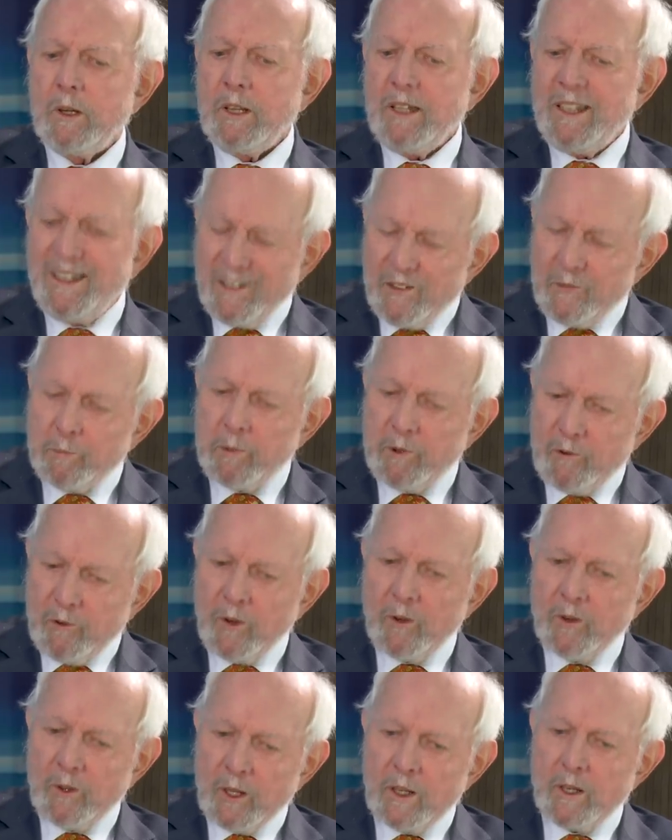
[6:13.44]

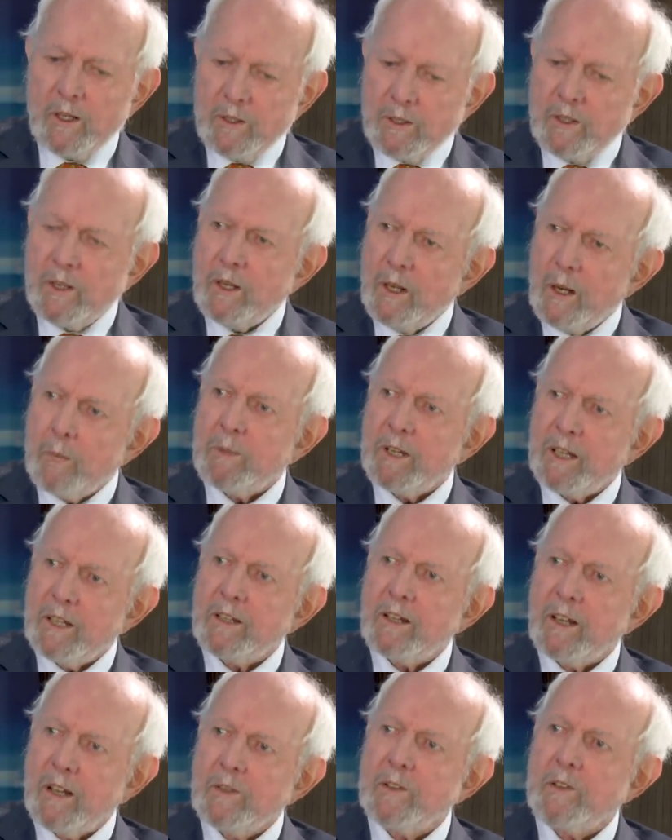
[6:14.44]
insbesondere in den
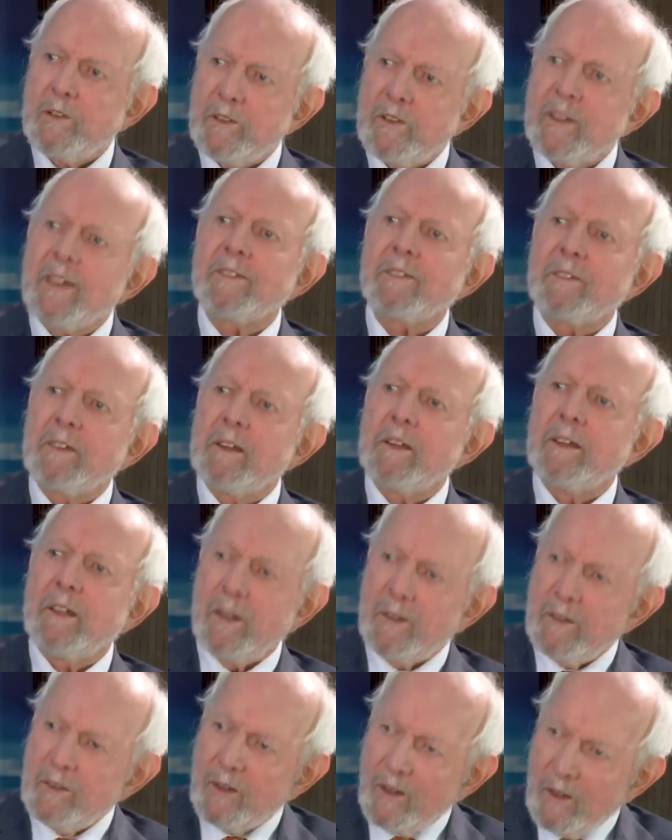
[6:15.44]
amerikanisierten
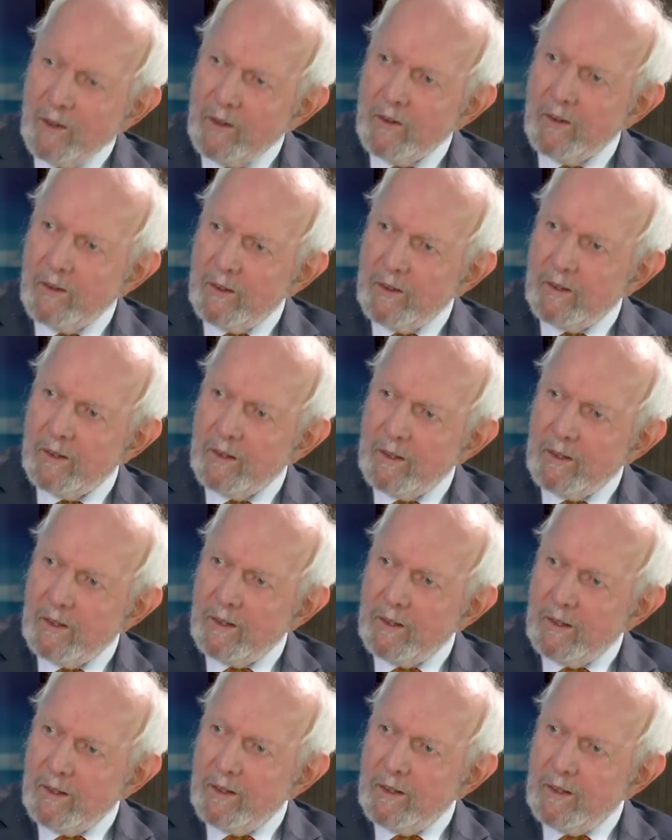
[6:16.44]
Ländern,
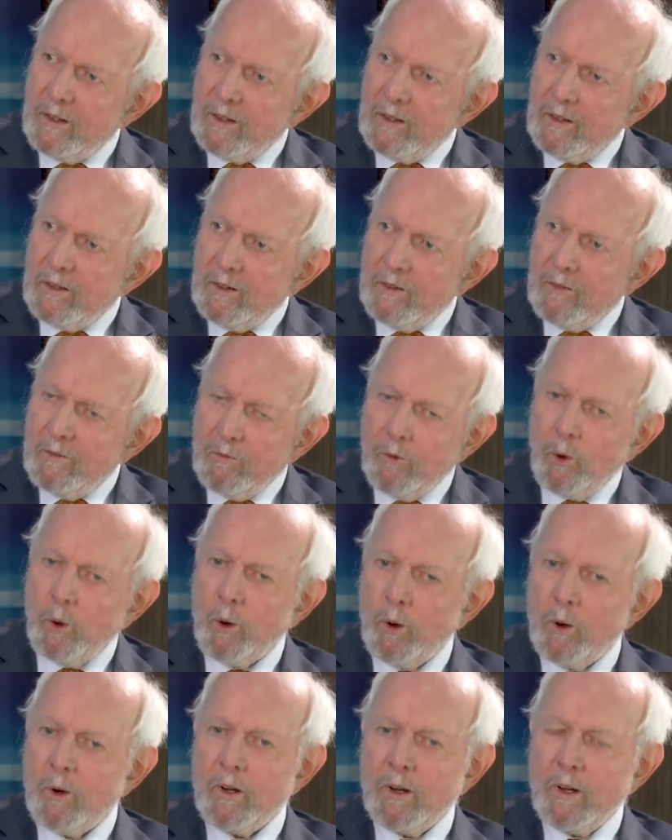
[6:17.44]
mhm.
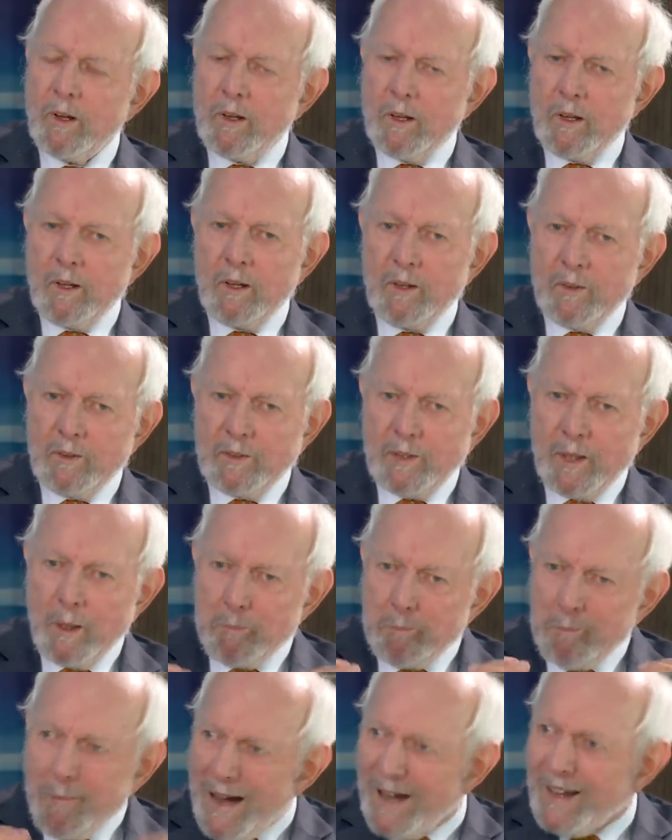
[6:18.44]
wo der
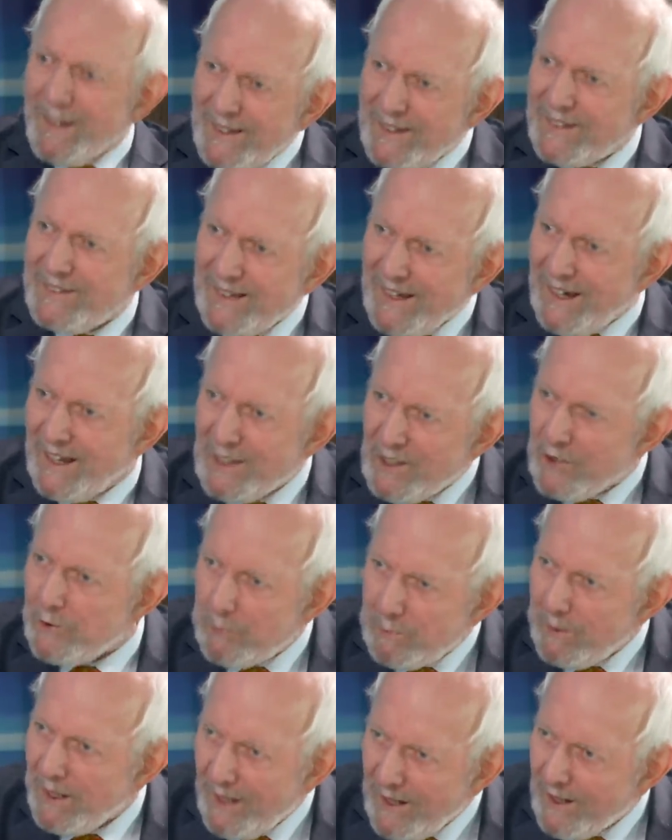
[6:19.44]
Markt alles
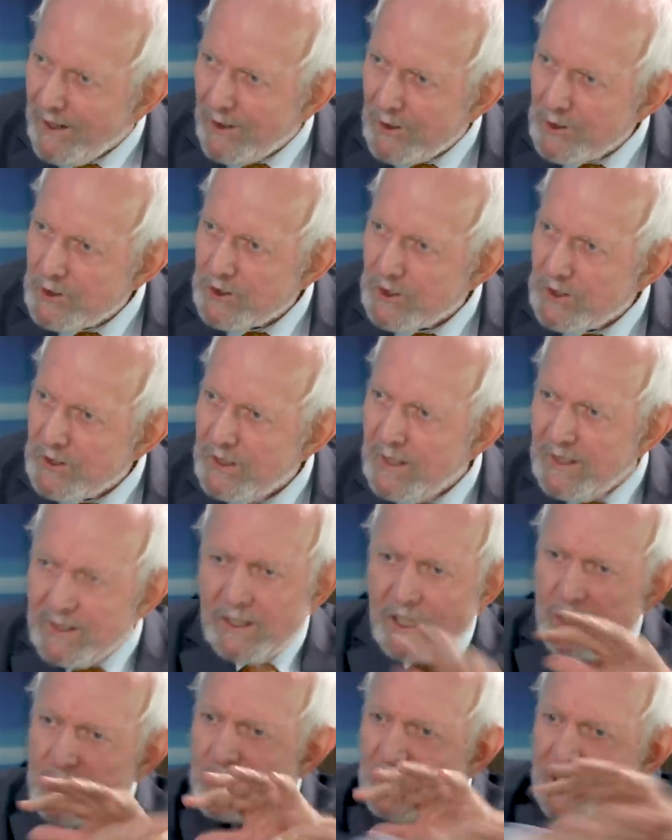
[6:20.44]
beherrscht,
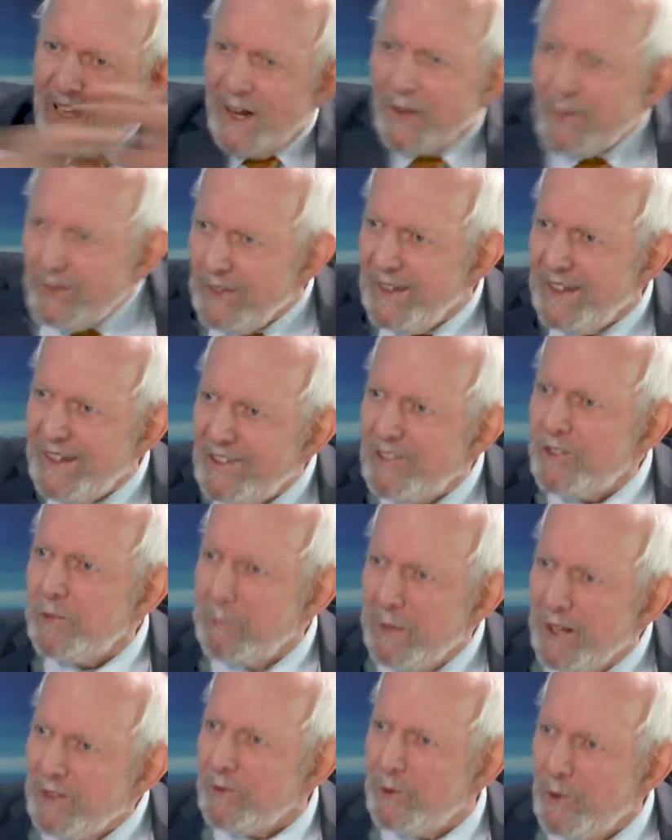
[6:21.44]
der Staat nichts
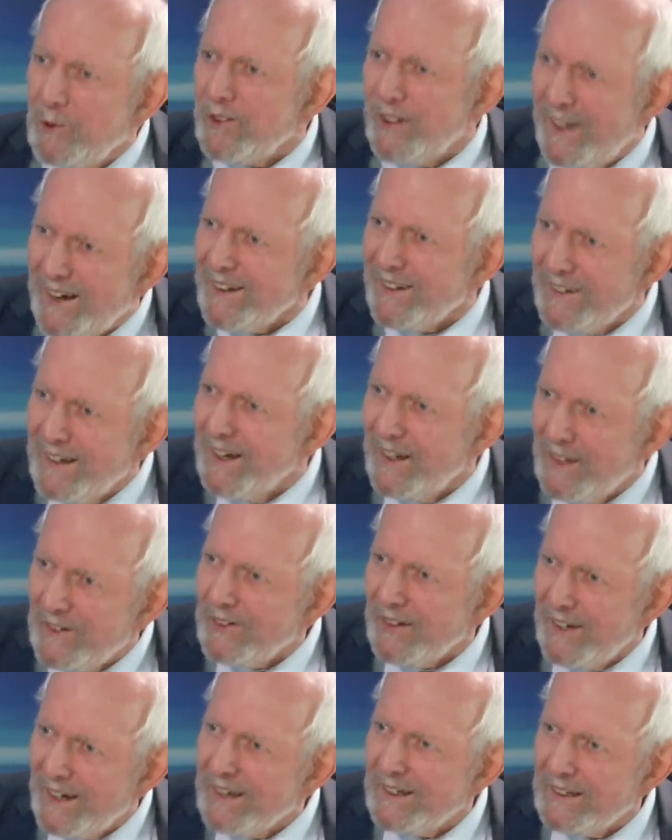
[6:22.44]
mehr zu sagen
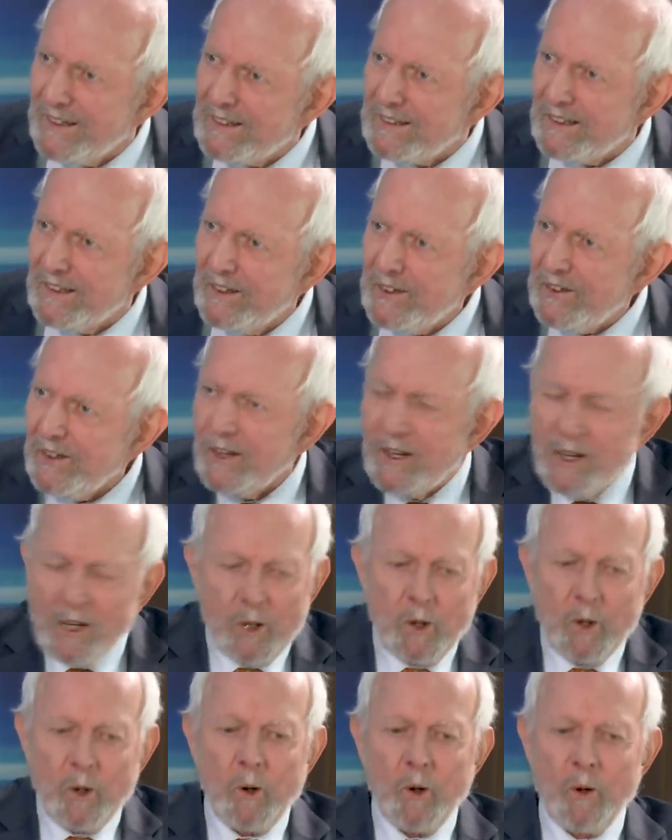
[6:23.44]
hat eigentlich
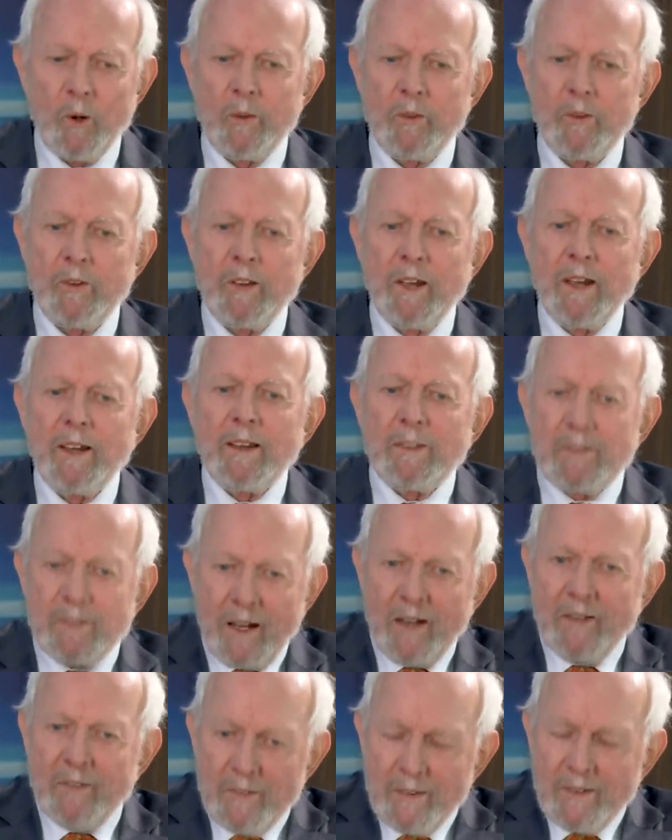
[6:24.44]
und
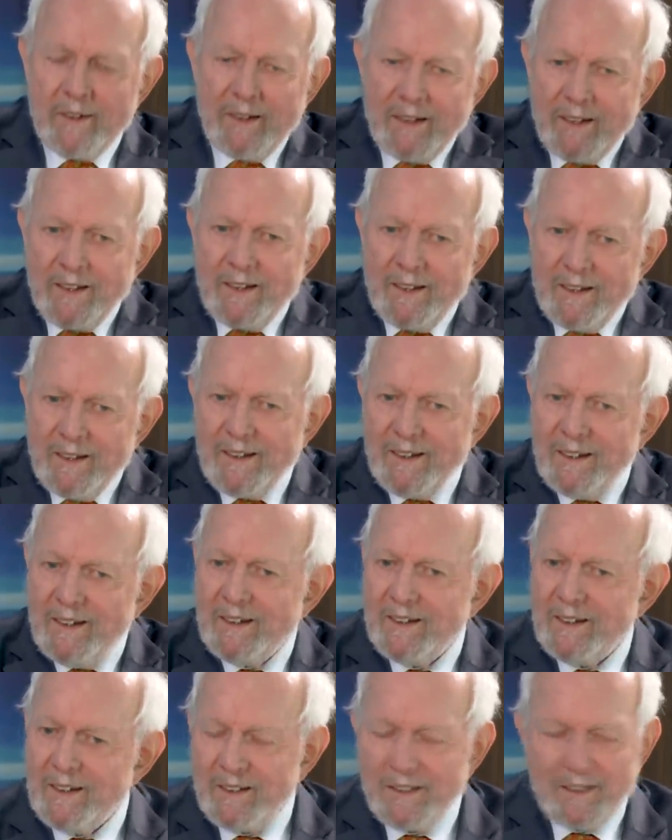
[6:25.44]
dann
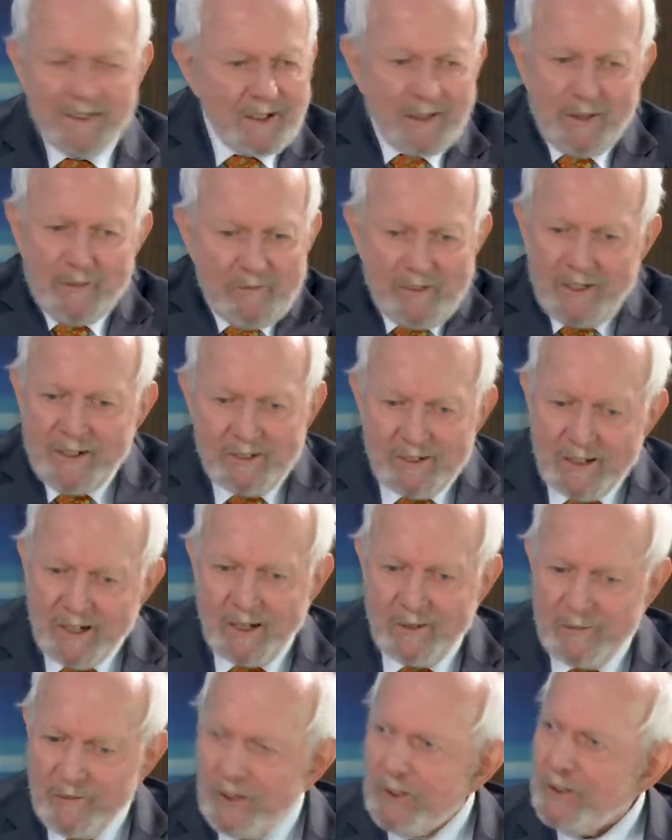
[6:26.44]
äh, gewinnt
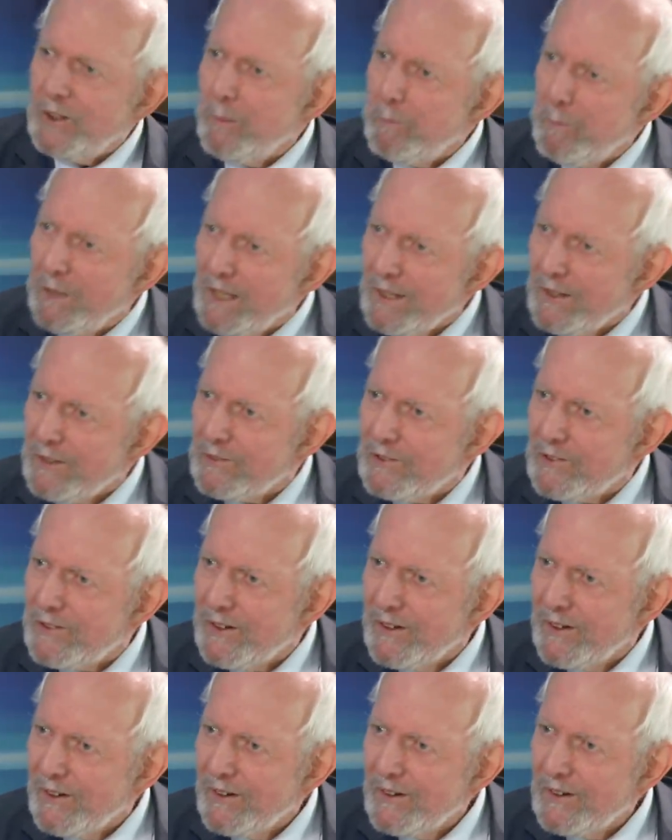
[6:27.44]
einfach der
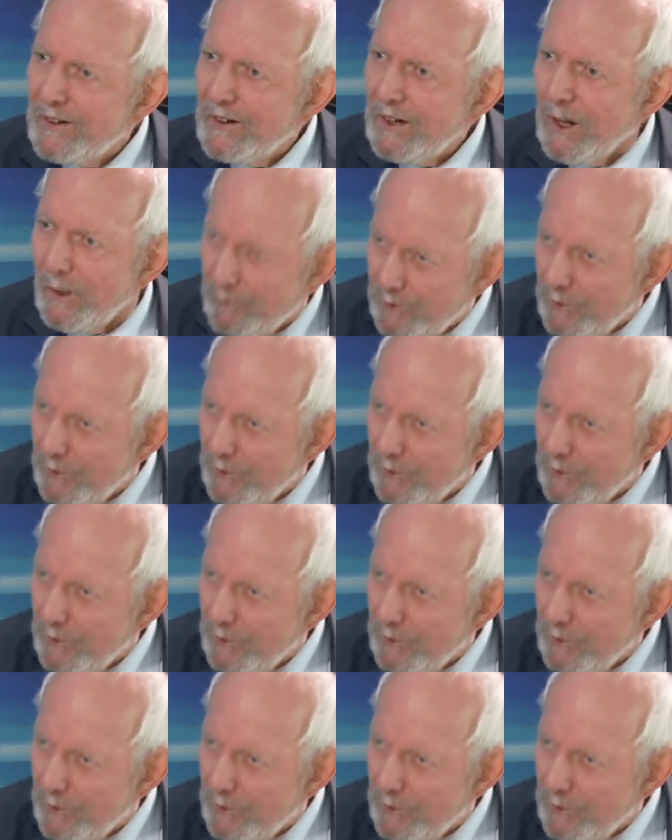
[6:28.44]
Billigste auf